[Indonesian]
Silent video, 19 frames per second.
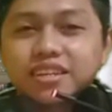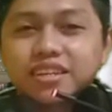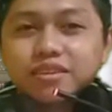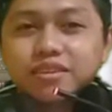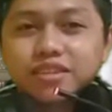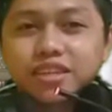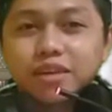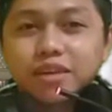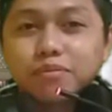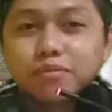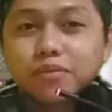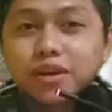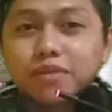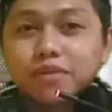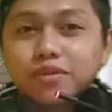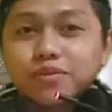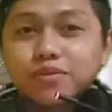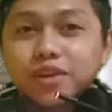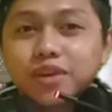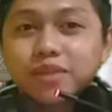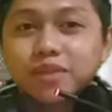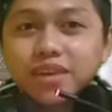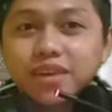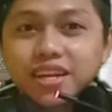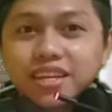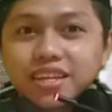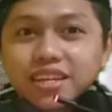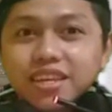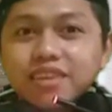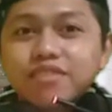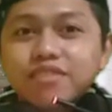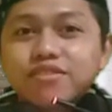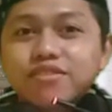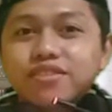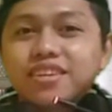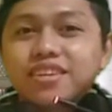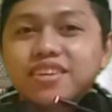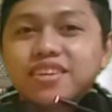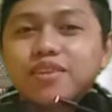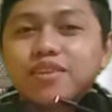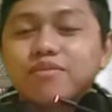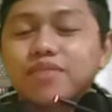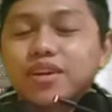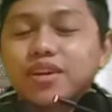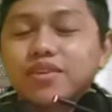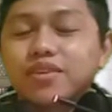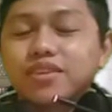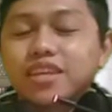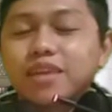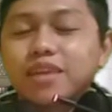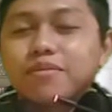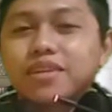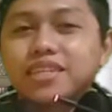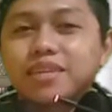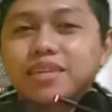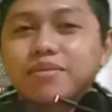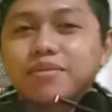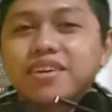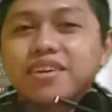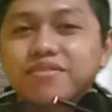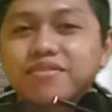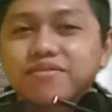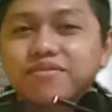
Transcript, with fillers: Sampai berjumpa kembali di video berikutnya bersama